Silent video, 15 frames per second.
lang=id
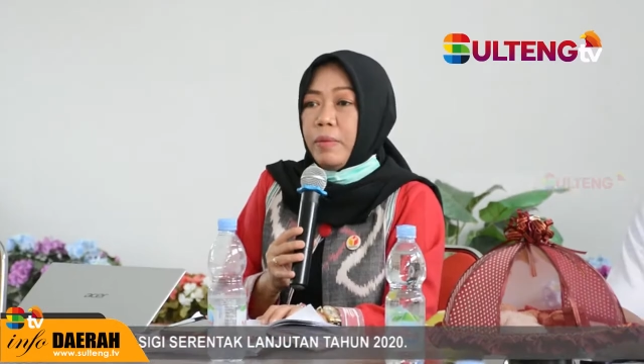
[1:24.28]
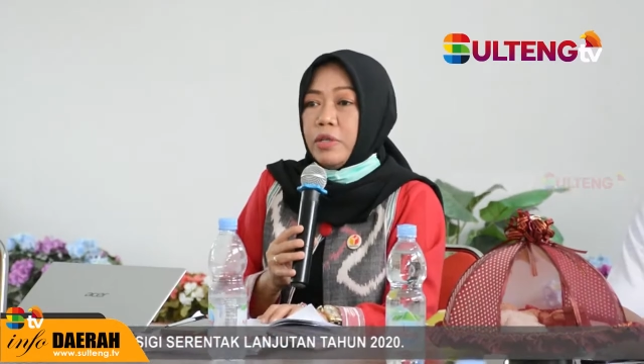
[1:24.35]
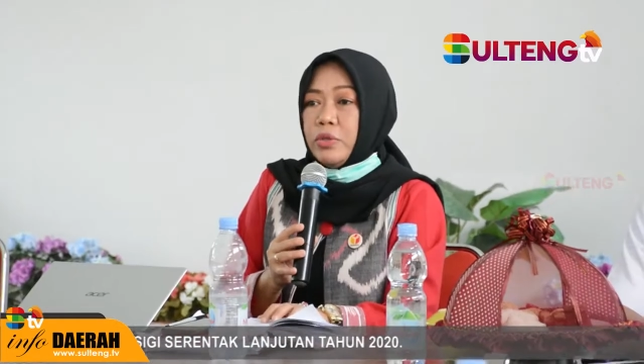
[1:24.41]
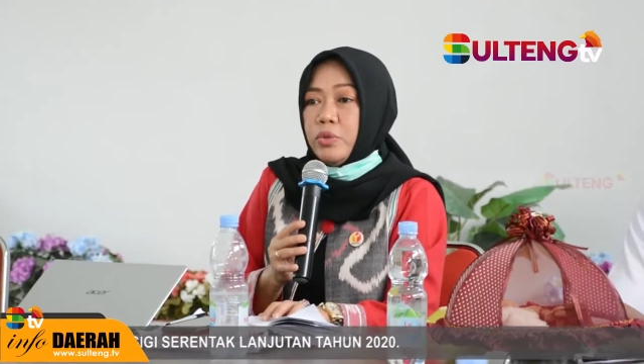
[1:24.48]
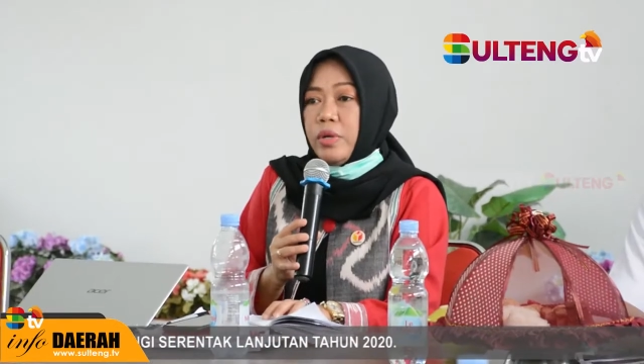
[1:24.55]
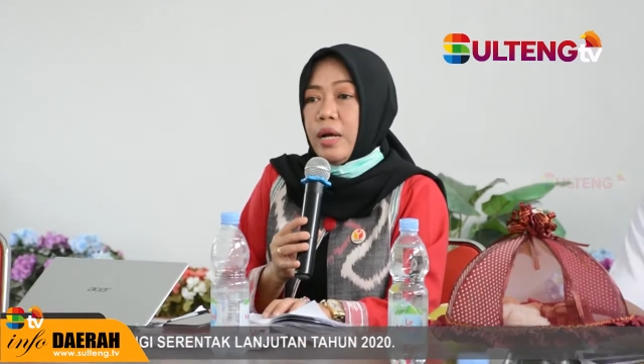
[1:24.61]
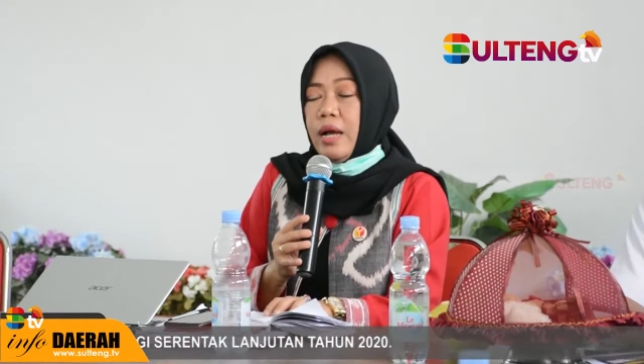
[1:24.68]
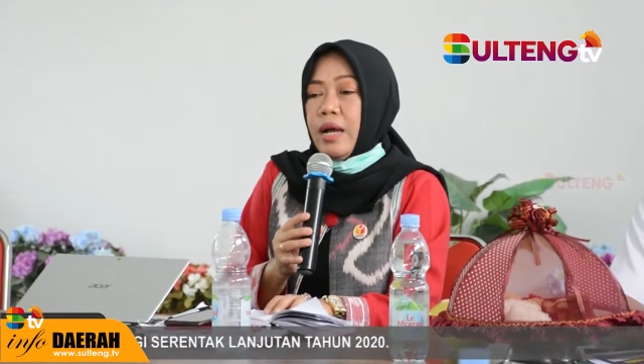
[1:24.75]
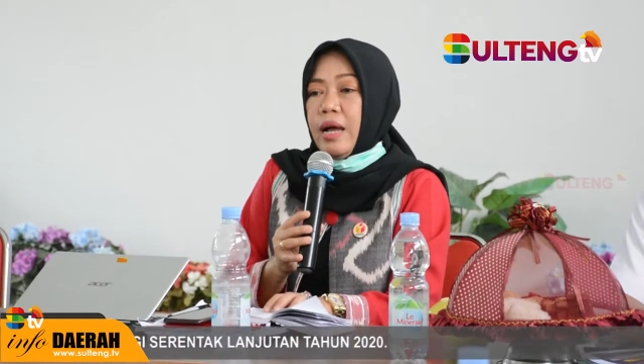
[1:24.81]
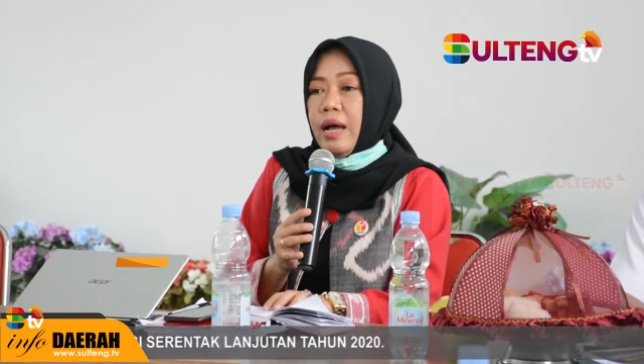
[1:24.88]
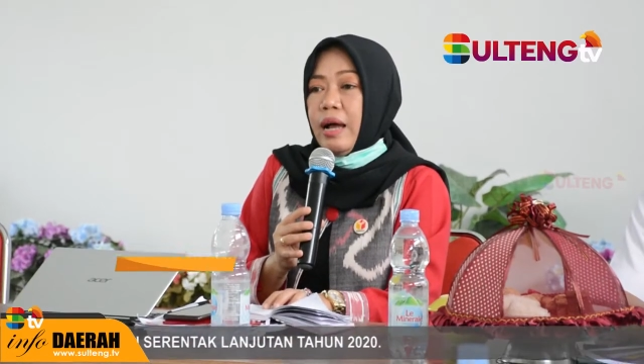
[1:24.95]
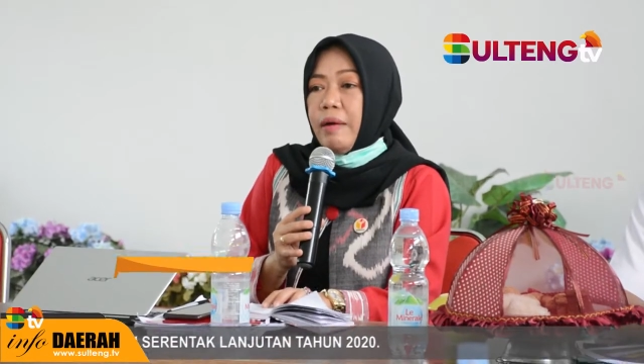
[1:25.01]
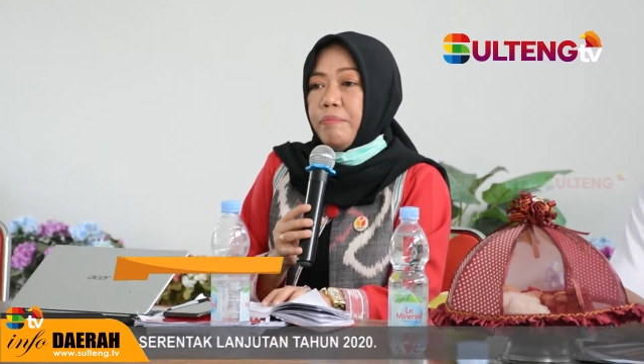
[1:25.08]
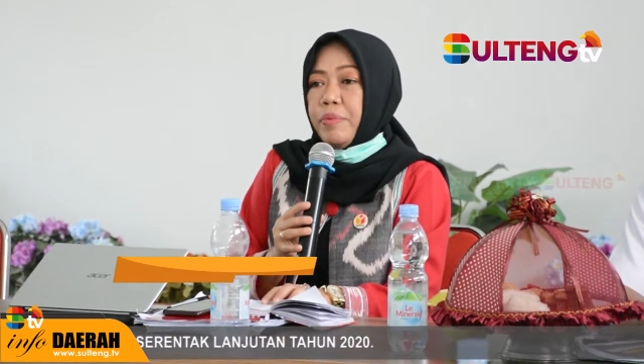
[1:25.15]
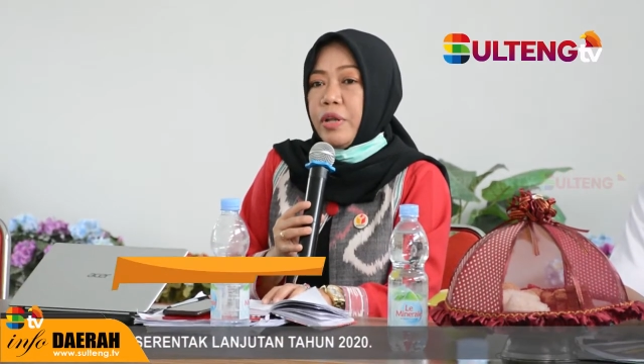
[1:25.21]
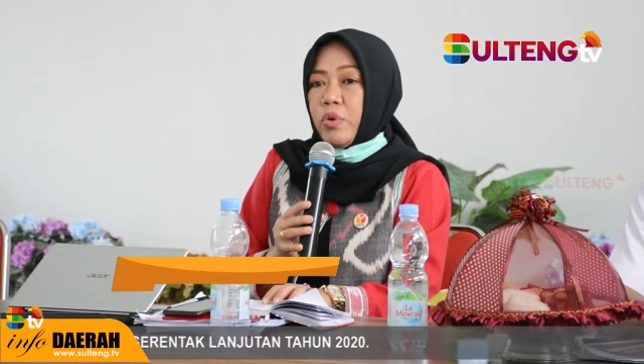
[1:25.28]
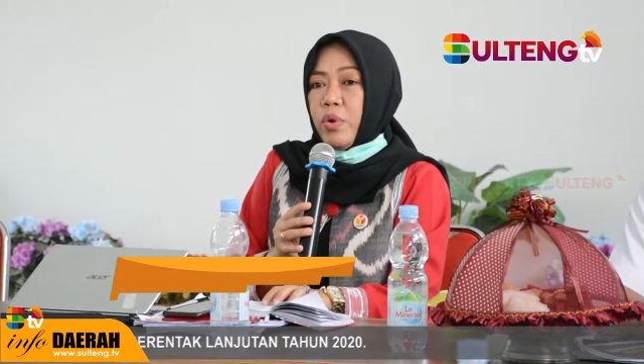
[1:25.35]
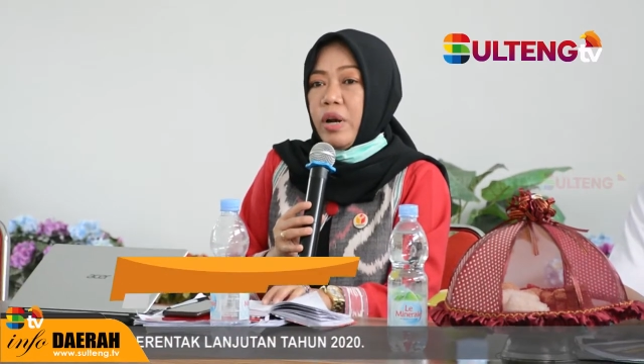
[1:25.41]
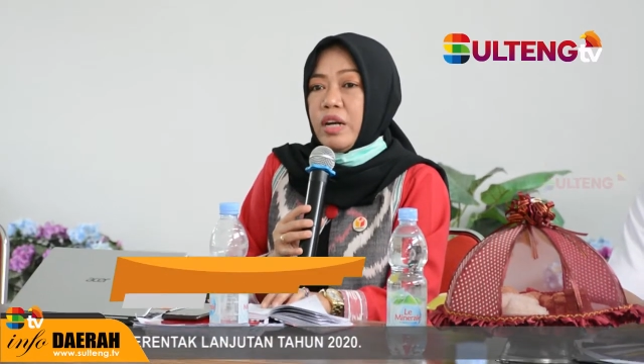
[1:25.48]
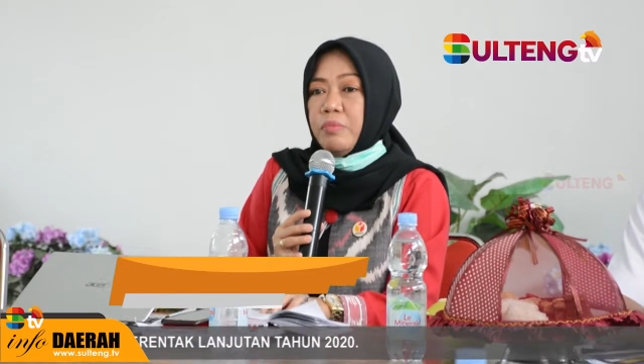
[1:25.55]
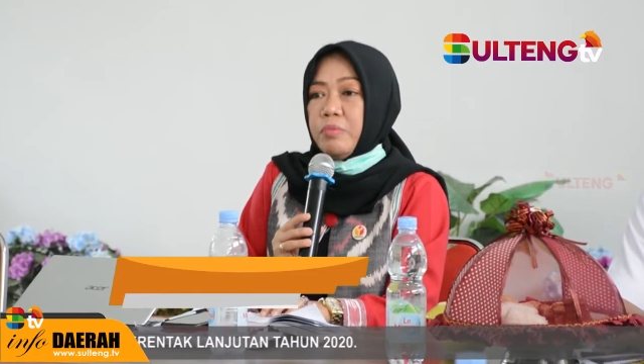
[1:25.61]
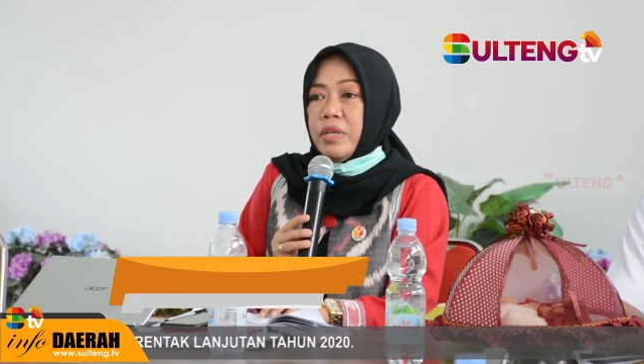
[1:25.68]
Juga hampir
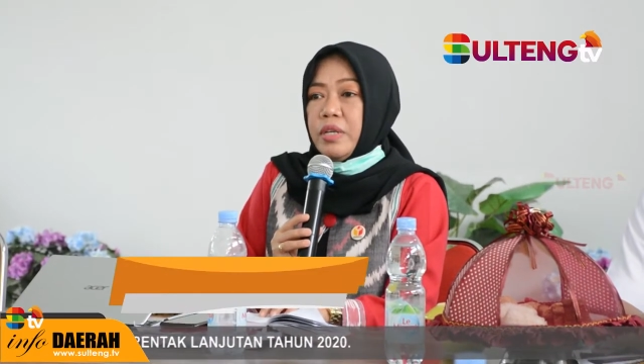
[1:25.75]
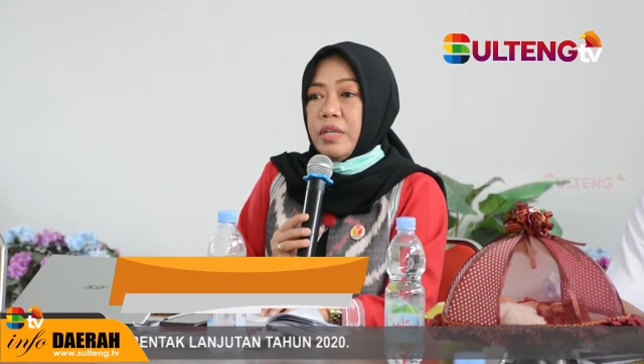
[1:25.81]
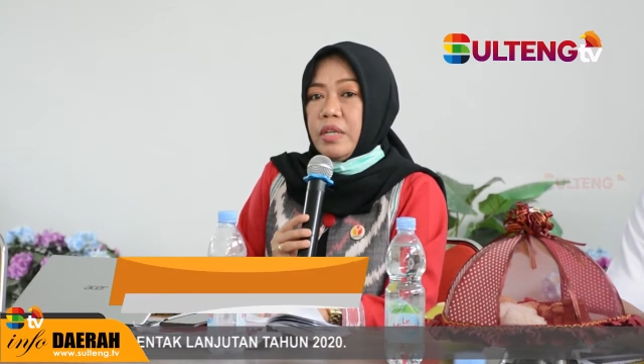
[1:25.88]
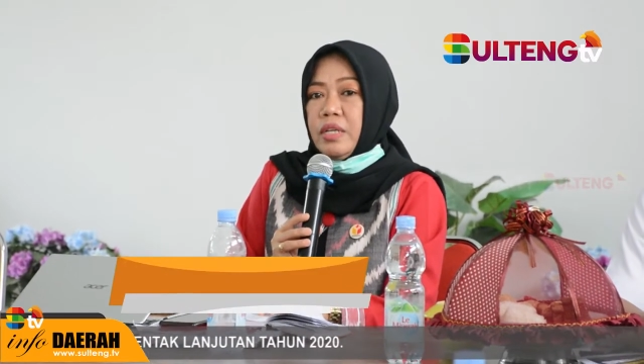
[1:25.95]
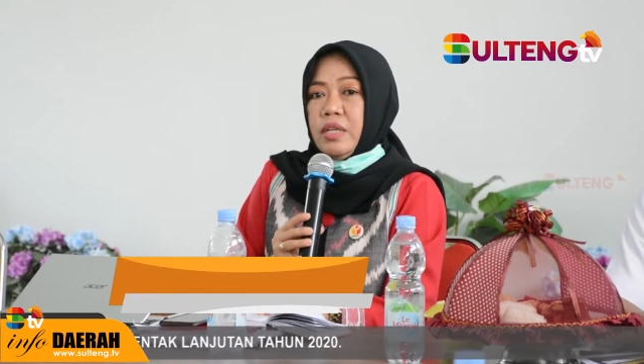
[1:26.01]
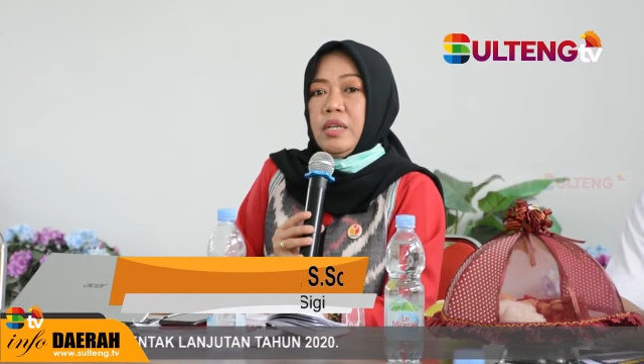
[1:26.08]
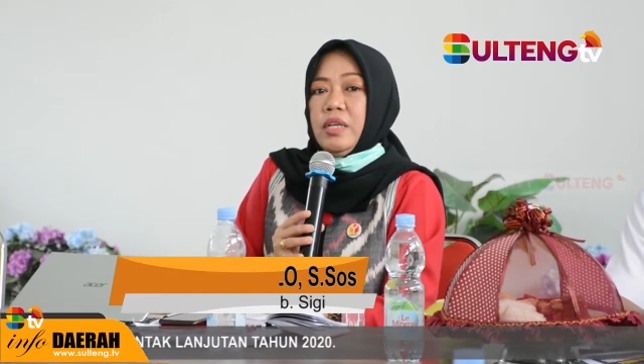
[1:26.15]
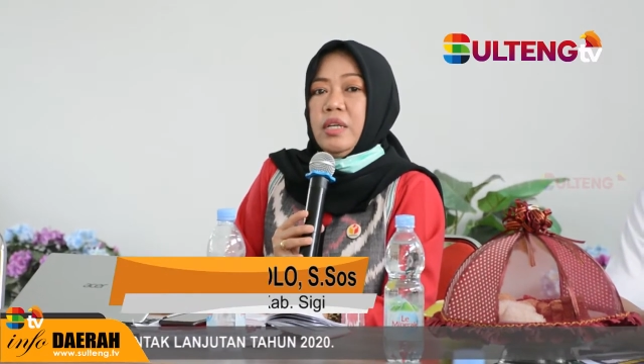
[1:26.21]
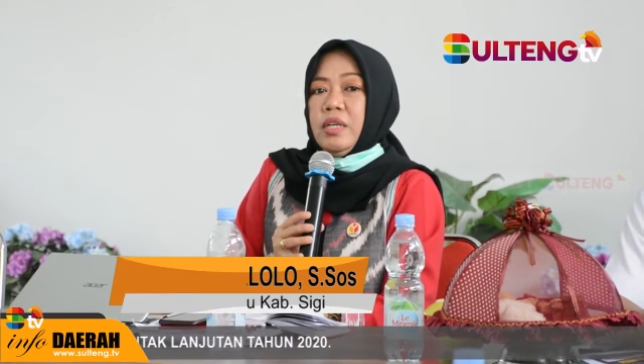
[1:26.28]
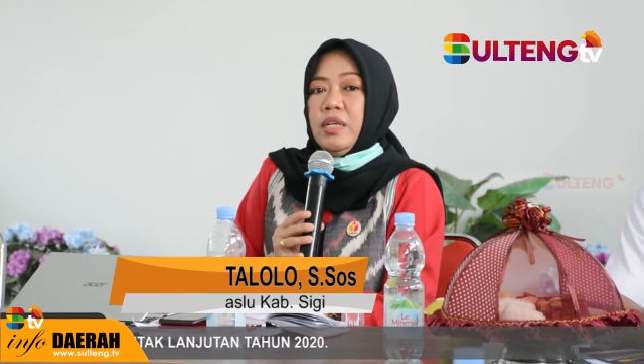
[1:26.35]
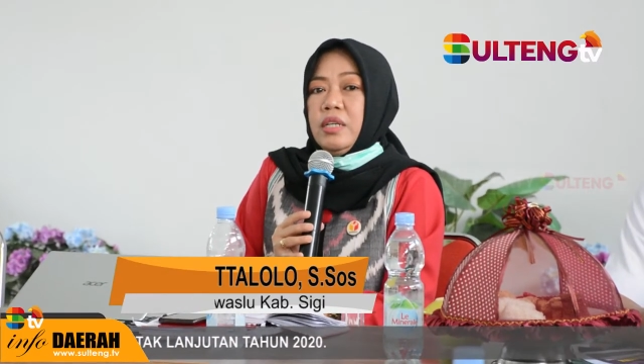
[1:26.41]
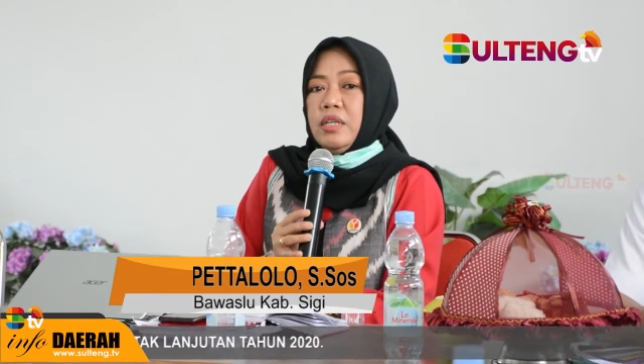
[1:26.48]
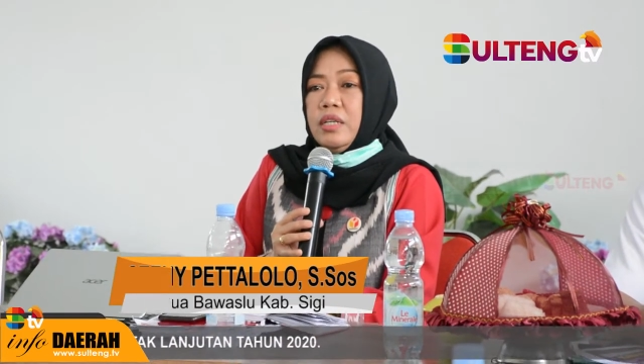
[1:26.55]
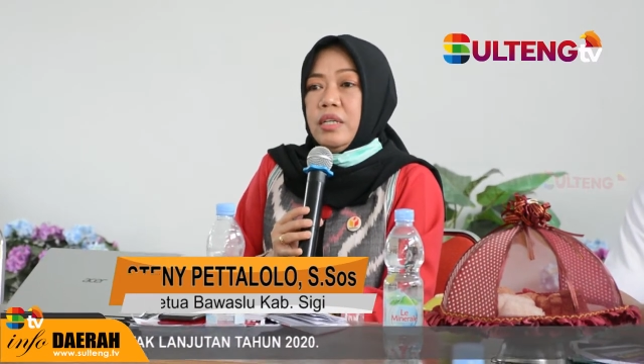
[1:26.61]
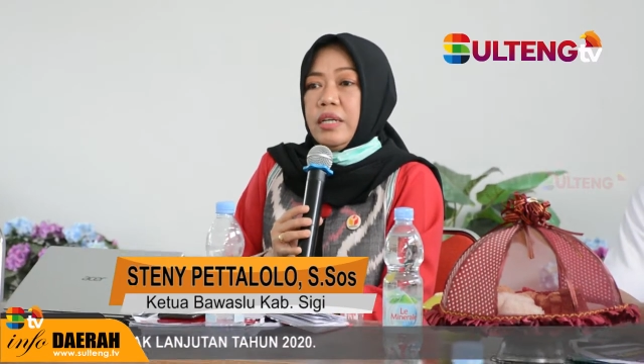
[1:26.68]
kurang lebih eh,